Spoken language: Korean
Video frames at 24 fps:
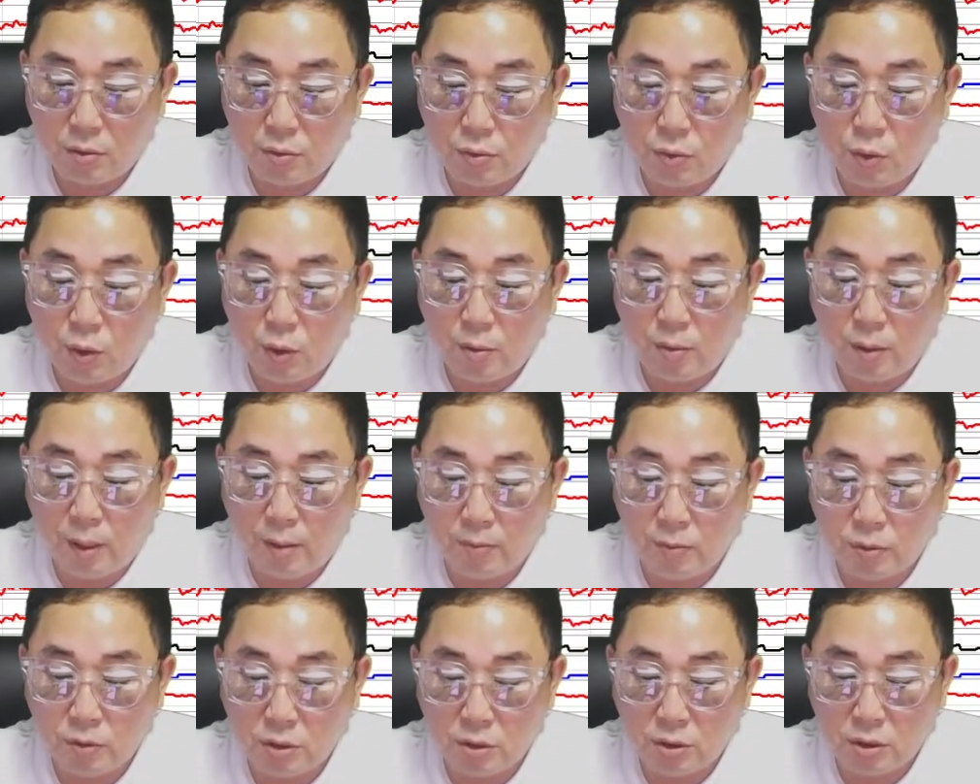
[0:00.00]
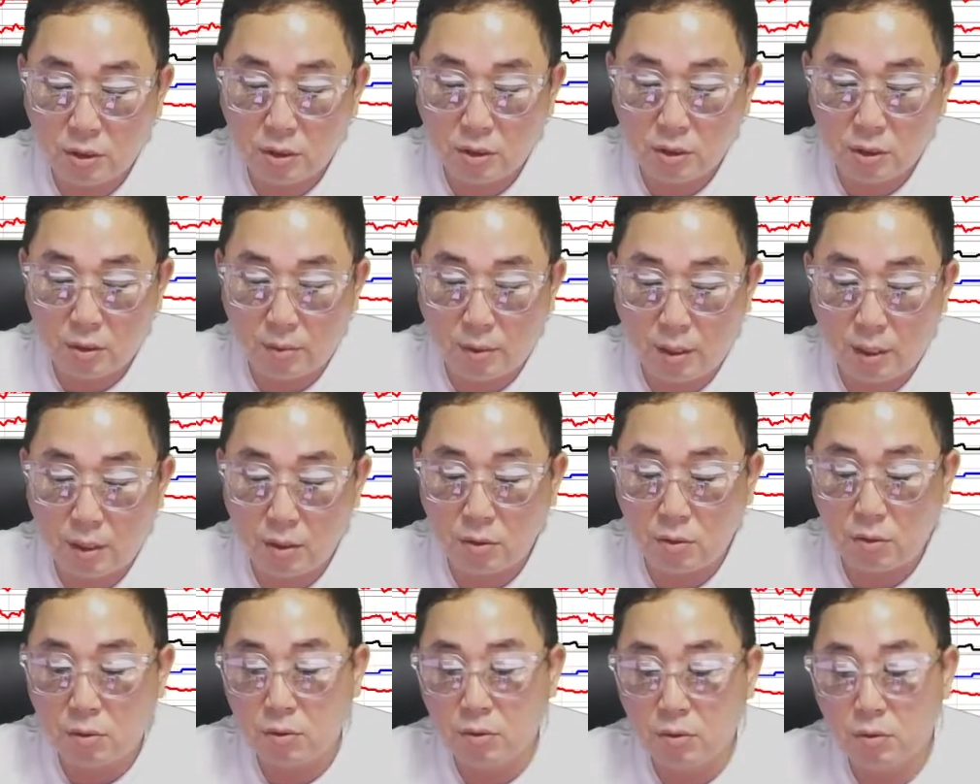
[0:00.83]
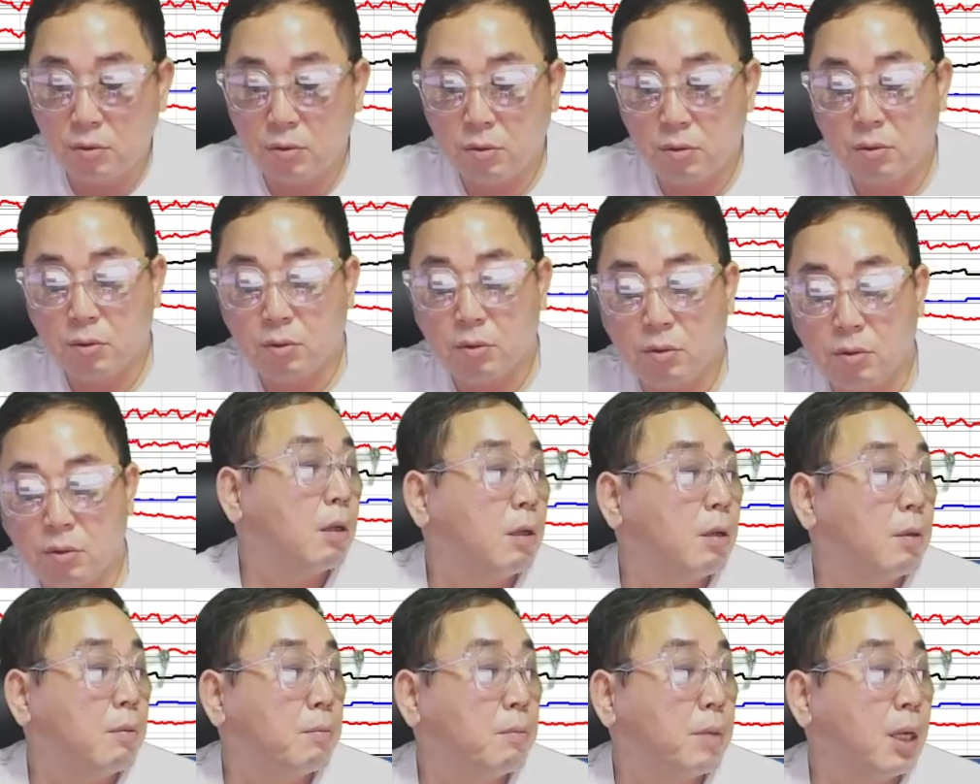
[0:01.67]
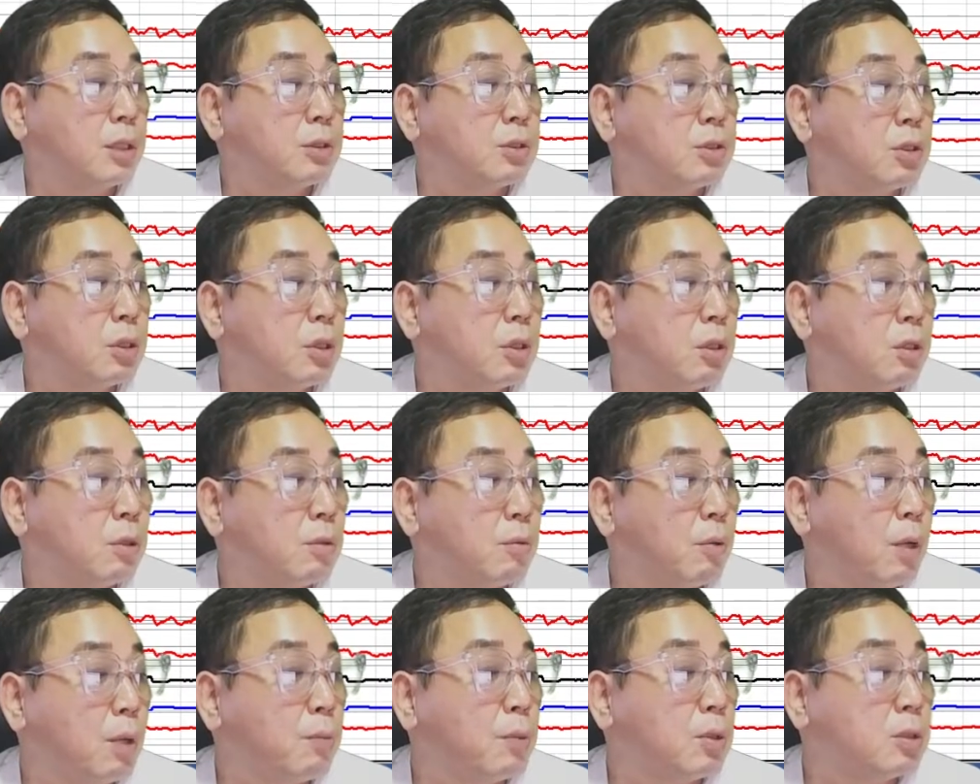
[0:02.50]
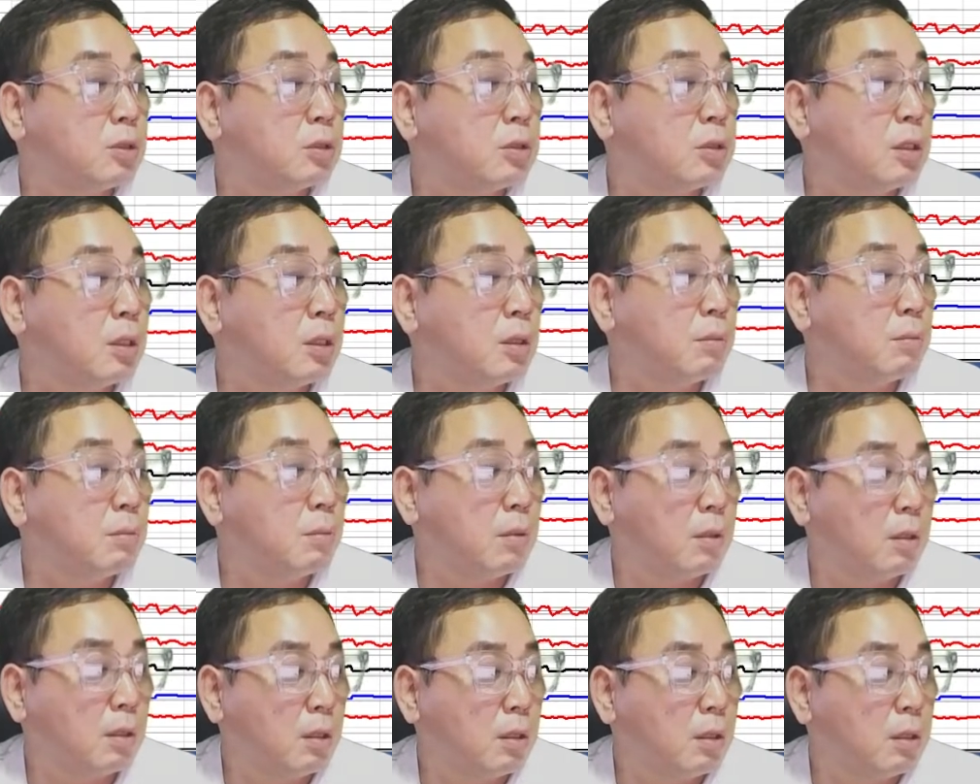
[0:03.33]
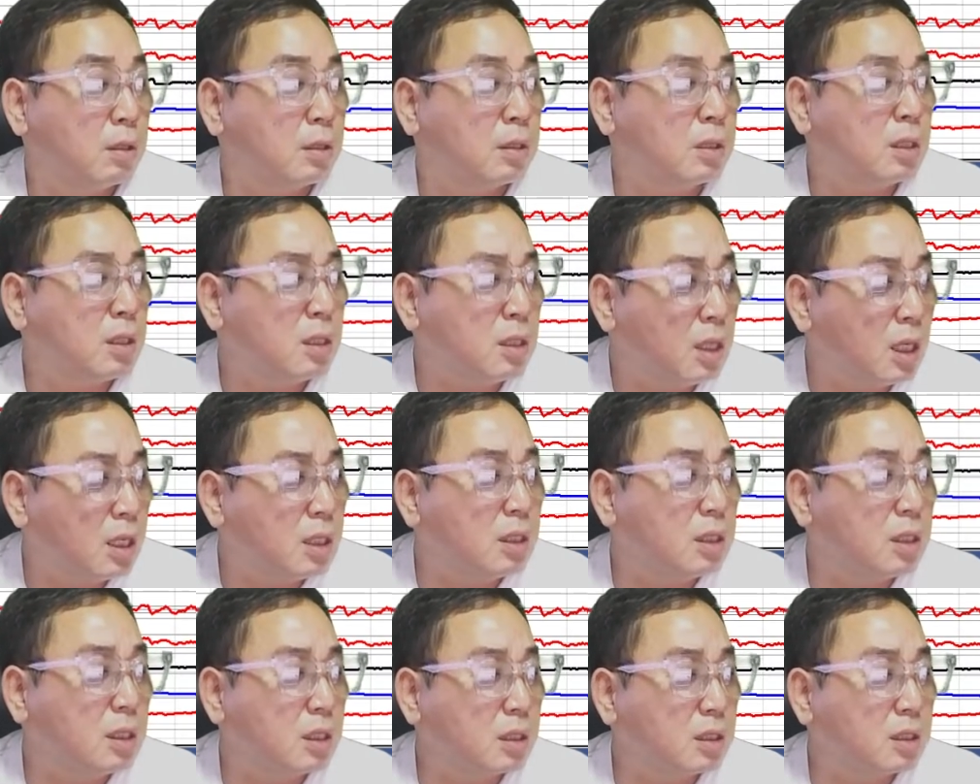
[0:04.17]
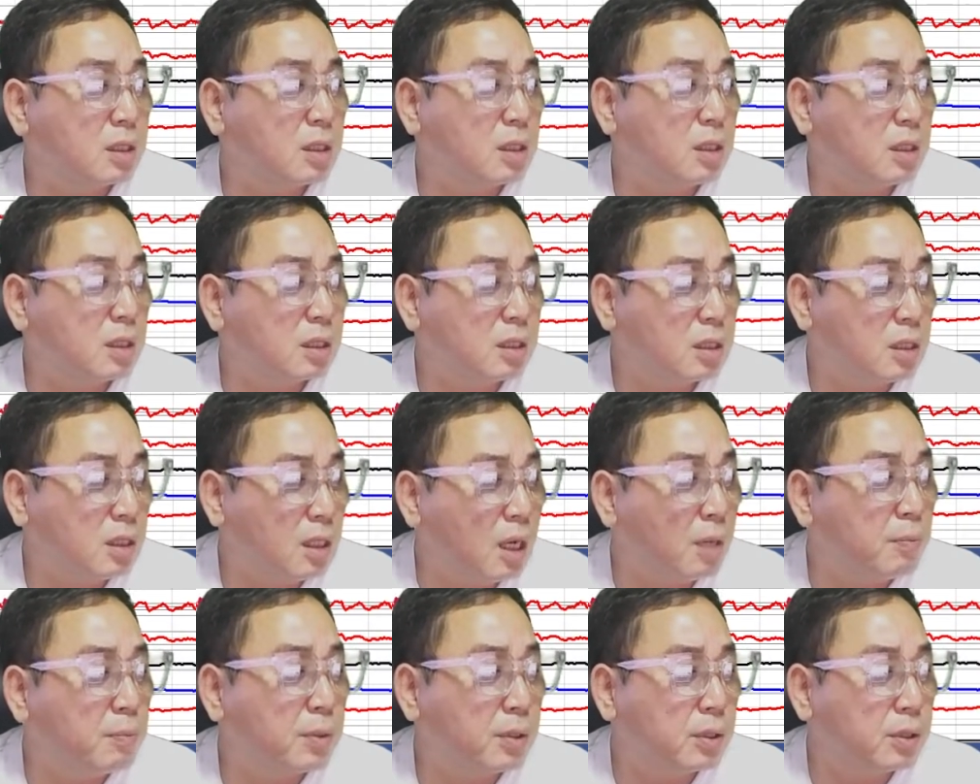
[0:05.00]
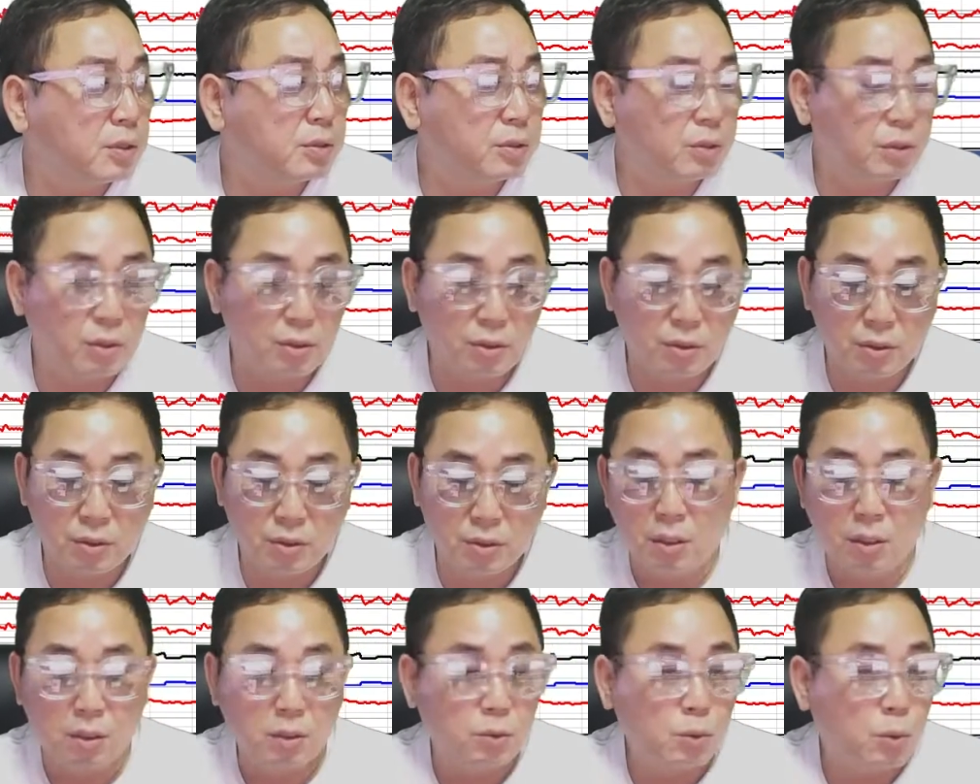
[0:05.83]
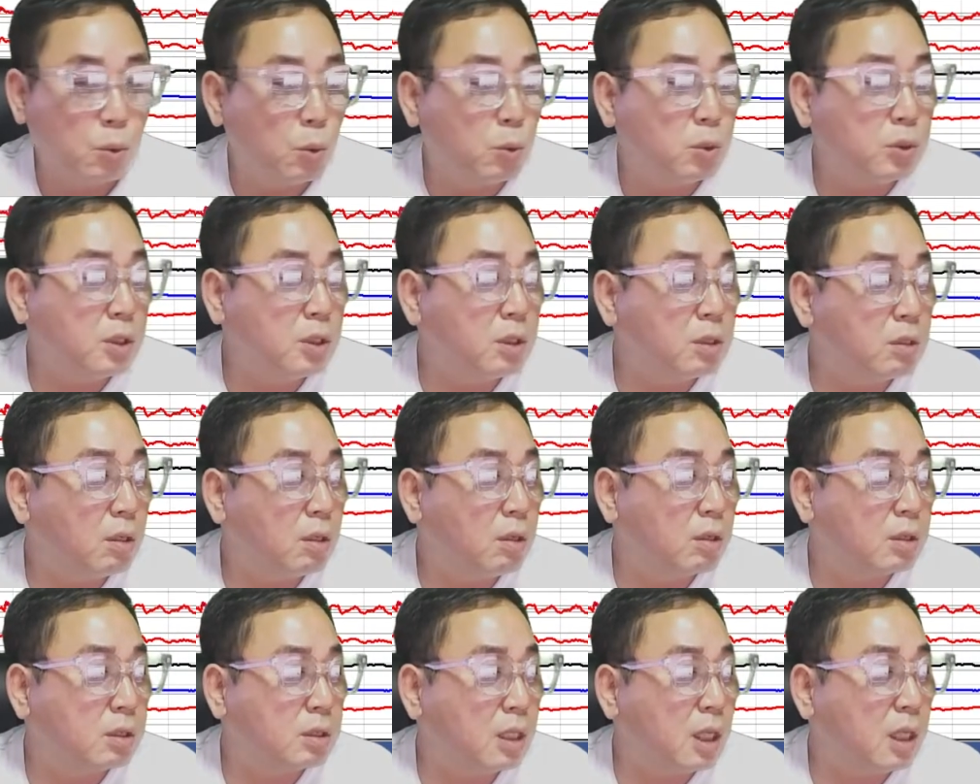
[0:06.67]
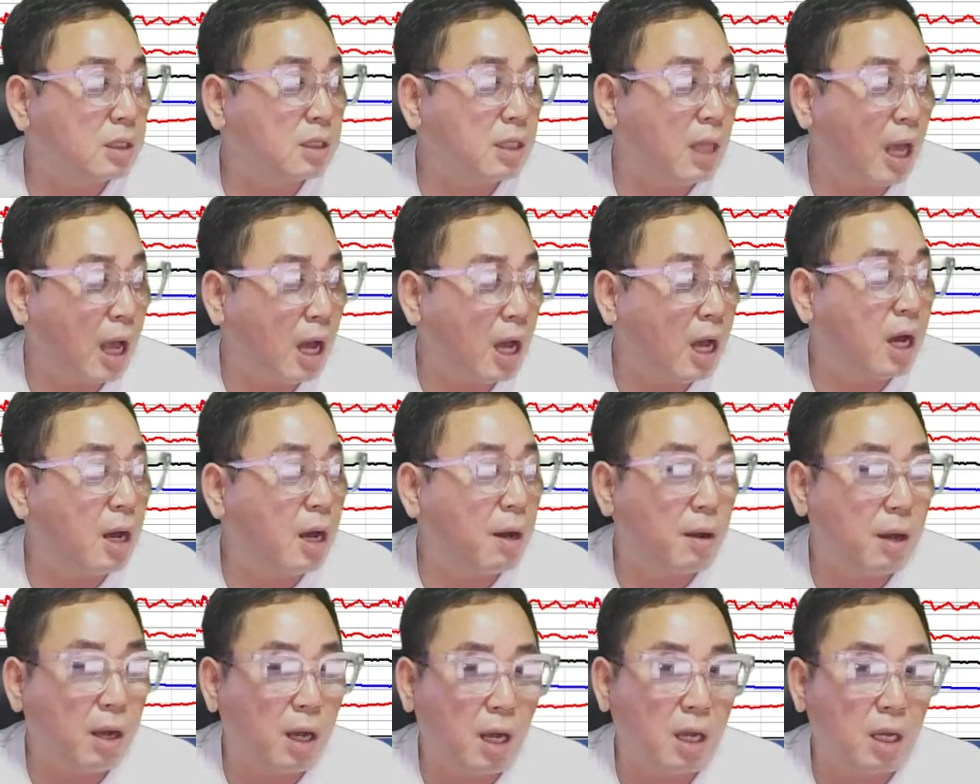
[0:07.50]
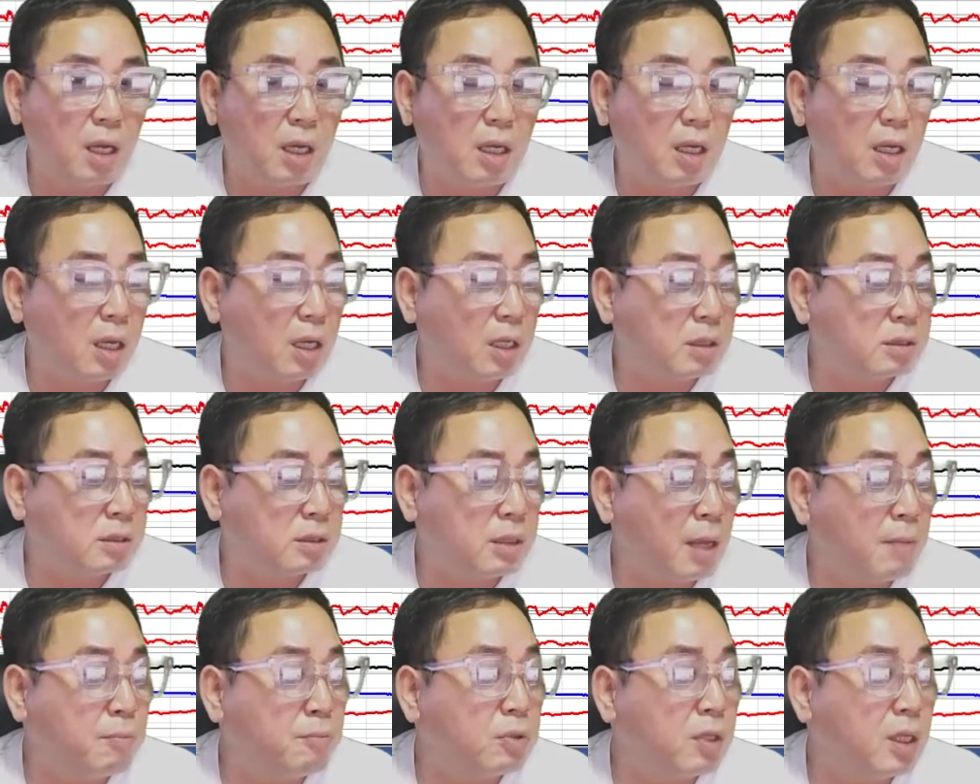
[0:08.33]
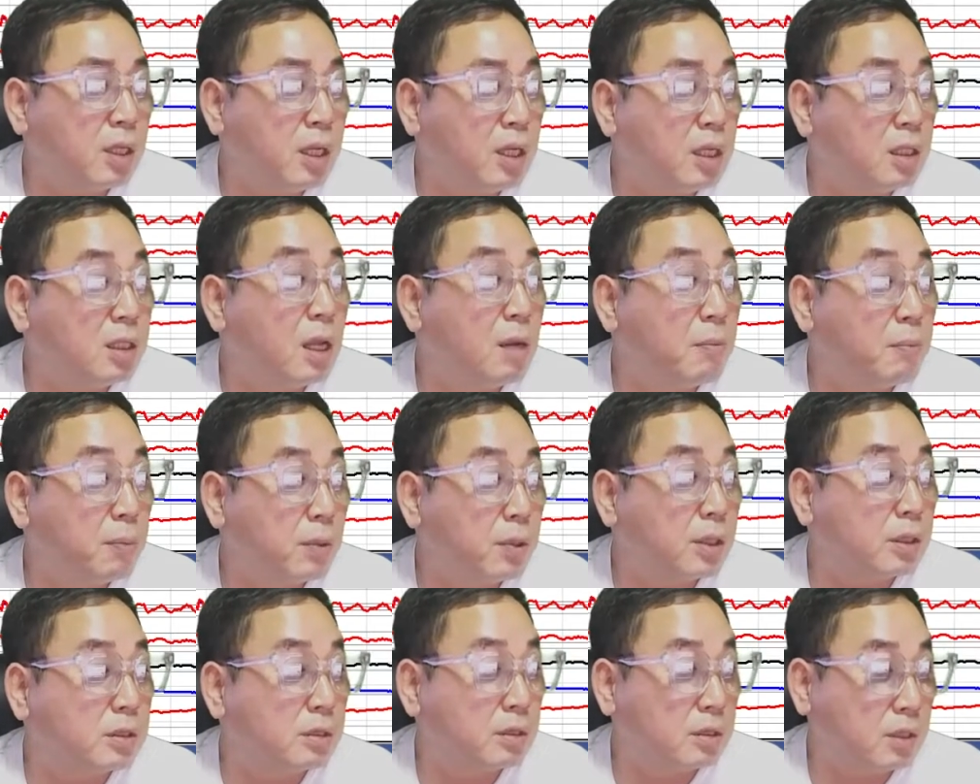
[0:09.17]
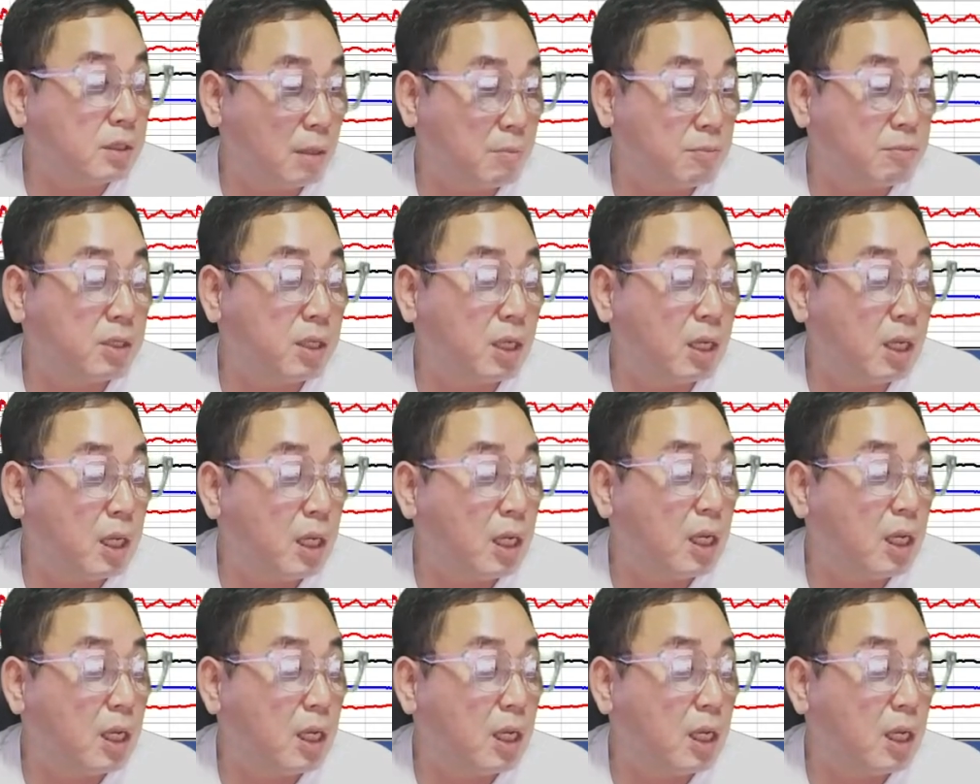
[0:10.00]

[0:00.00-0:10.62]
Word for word: 위험한 분들 진짜 많어. 맞죠? 황몽신님. 큰일 날 일이, 큰일, 큰일 날 뻔 했어요. 돈 있는 거 그냥 다 삼분의 일 될 뻔했어요. 삼분의 일.